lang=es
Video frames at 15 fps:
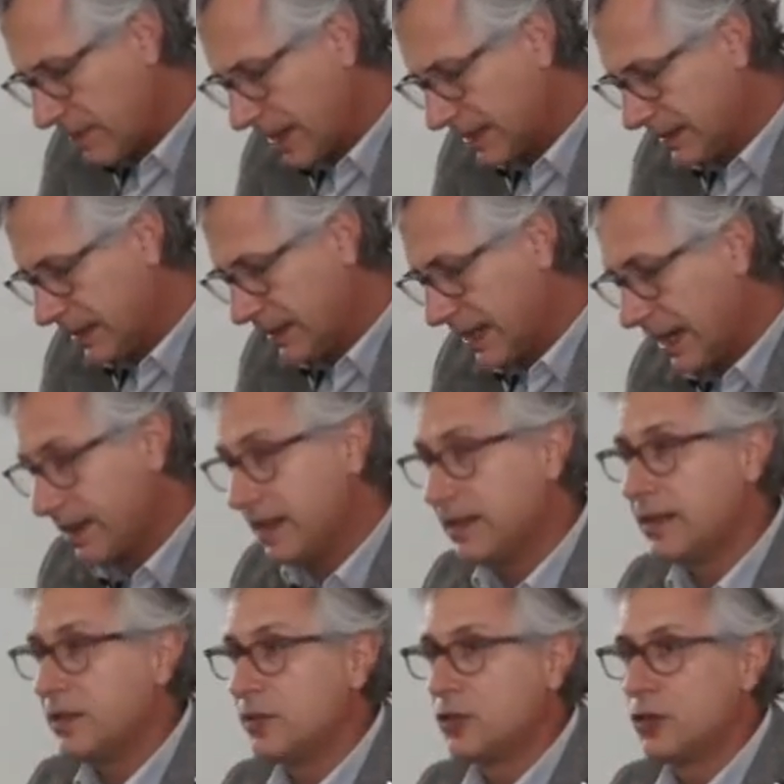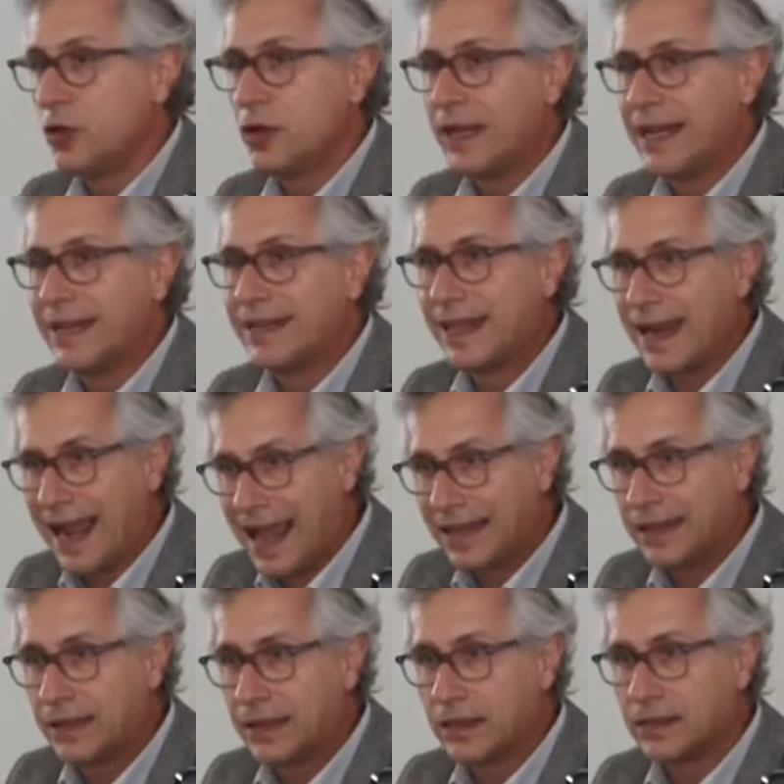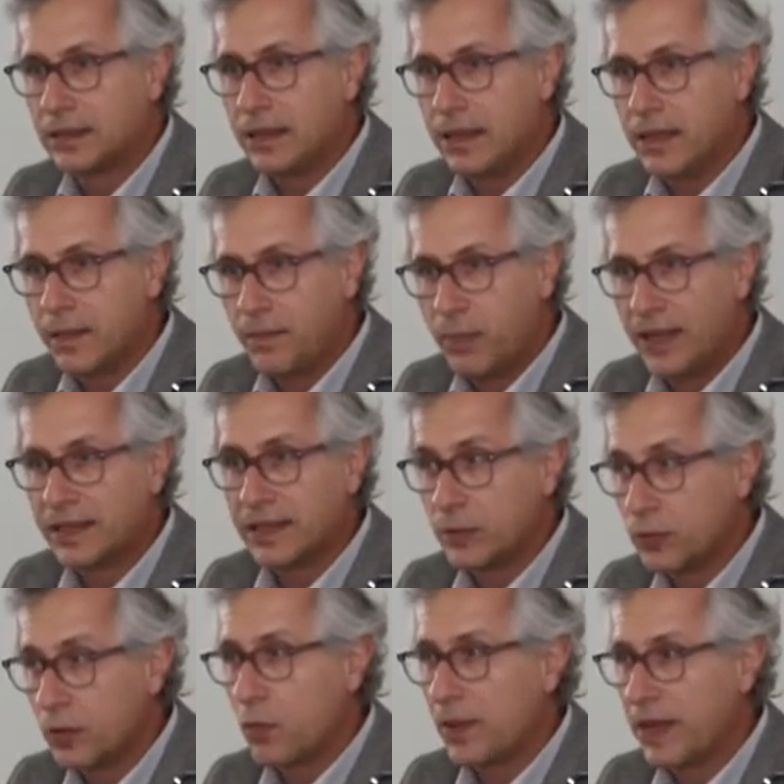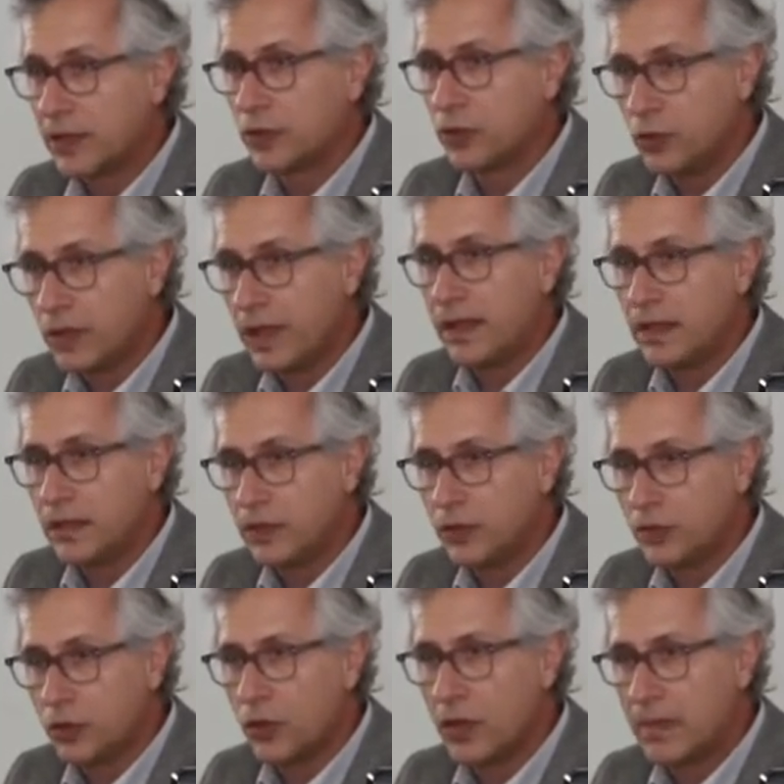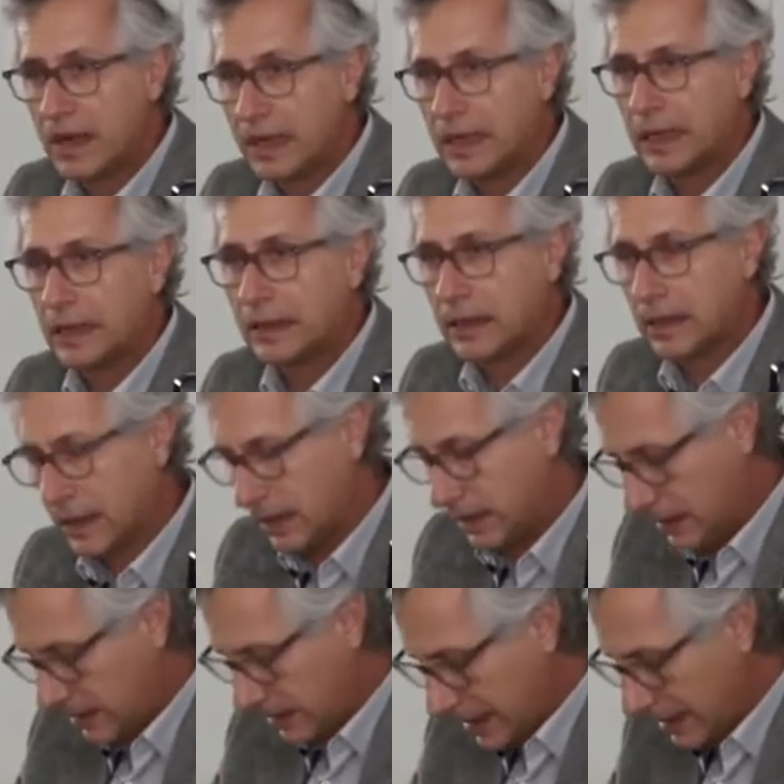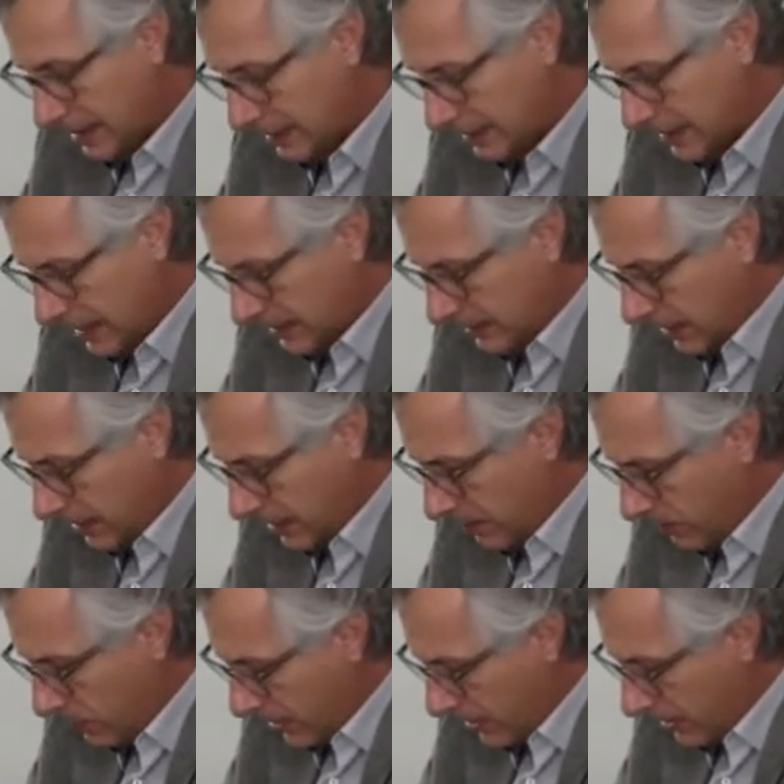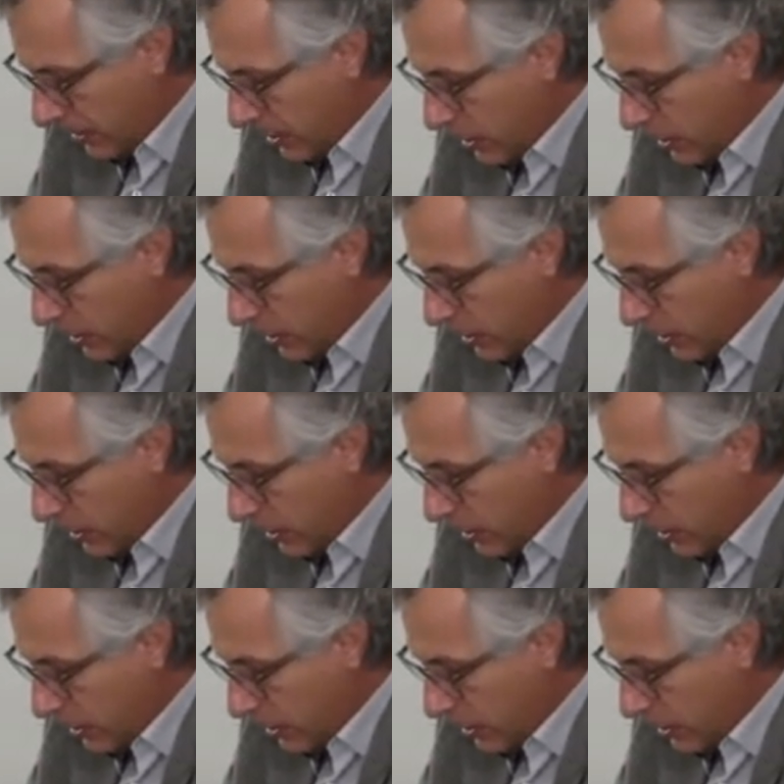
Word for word: a partir de la distinción entre antes y después, es una operación de distinción emergente que distingue entre antes y después,